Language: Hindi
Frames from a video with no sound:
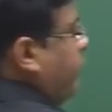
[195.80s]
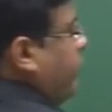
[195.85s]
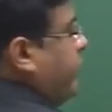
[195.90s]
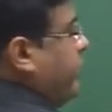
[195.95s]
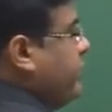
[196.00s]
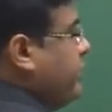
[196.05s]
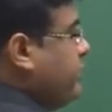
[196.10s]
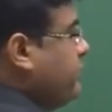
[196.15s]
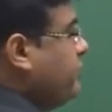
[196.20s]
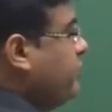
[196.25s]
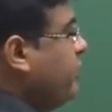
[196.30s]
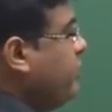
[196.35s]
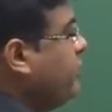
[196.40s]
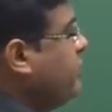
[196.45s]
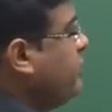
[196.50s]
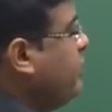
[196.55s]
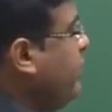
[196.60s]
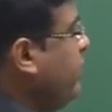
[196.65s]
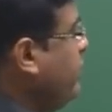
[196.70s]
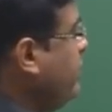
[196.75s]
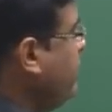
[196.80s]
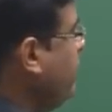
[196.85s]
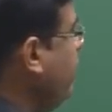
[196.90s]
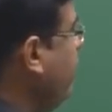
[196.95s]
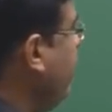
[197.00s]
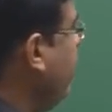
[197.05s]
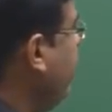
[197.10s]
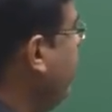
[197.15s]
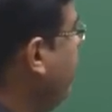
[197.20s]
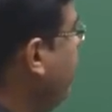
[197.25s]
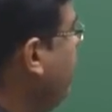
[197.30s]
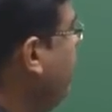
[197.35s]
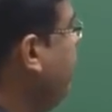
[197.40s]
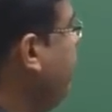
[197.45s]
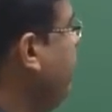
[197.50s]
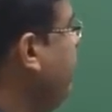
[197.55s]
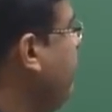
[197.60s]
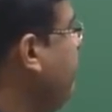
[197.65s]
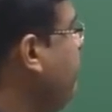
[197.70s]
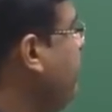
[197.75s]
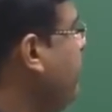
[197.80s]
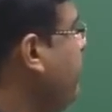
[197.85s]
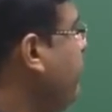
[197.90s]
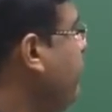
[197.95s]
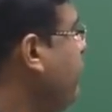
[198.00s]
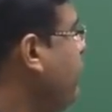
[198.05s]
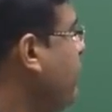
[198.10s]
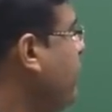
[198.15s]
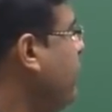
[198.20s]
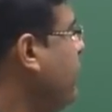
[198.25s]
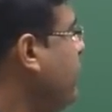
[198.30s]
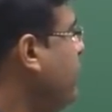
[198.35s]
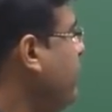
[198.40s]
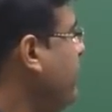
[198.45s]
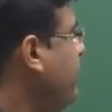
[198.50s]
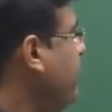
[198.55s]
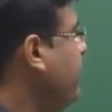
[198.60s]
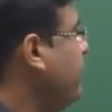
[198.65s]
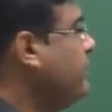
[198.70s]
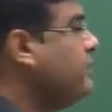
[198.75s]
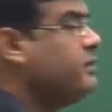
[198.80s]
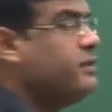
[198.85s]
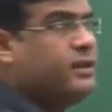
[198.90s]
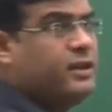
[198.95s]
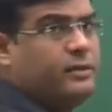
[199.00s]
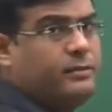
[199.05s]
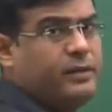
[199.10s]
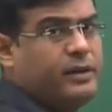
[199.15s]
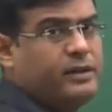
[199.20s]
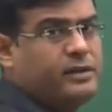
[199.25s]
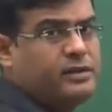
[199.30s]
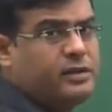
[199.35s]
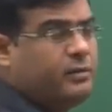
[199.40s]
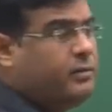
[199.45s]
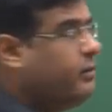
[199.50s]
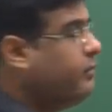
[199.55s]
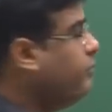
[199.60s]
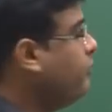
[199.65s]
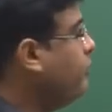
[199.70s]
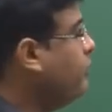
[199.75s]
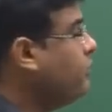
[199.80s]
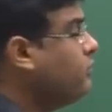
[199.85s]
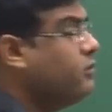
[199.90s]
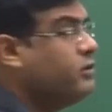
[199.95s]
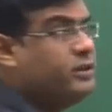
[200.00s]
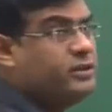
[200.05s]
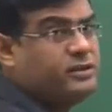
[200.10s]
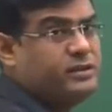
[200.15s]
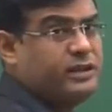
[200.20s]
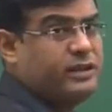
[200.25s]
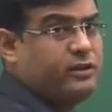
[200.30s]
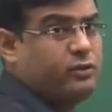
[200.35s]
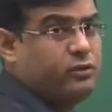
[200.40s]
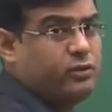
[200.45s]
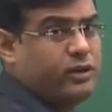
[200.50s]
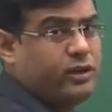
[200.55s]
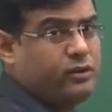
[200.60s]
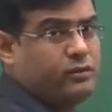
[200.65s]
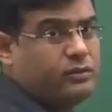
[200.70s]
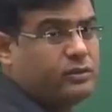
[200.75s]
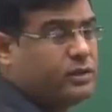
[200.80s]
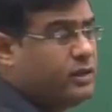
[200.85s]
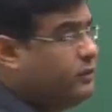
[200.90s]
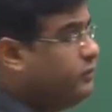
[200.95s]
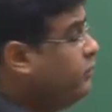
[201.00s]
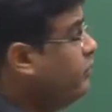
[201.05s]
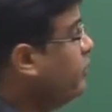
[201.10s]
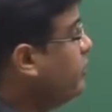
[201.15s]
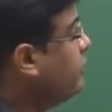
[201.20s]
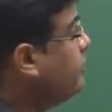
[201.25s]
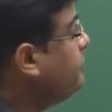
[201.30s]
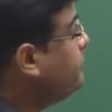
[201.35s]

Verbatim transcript: वर्ड्स तो इससे सोडियम की भी नंबर फोर आती है बेटा सी एल माइनस की भी फोर तो ये जेड हो गया उसका फोर